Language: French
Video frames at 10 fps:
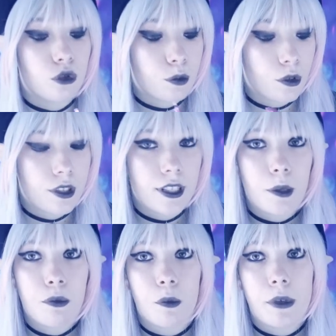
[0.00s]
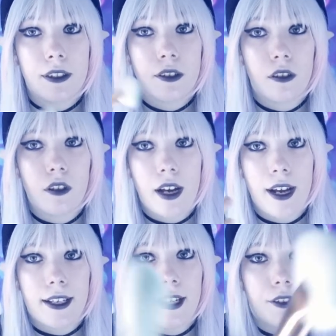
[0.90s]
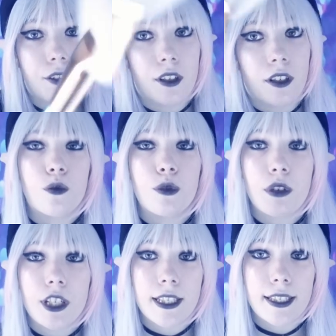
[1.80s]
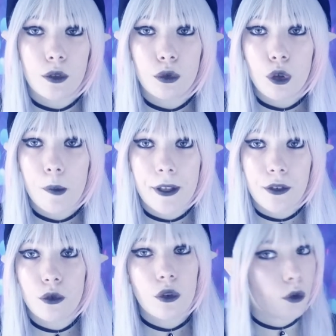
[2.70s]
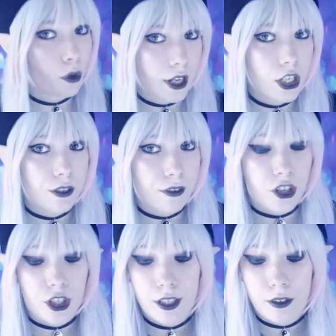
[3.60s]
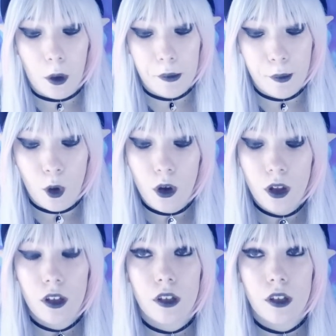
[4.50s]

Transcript: je m'en sers pour mettre le highlighter. Je me suis acheté cet autre pinceau auquel j'ai flashé énormément.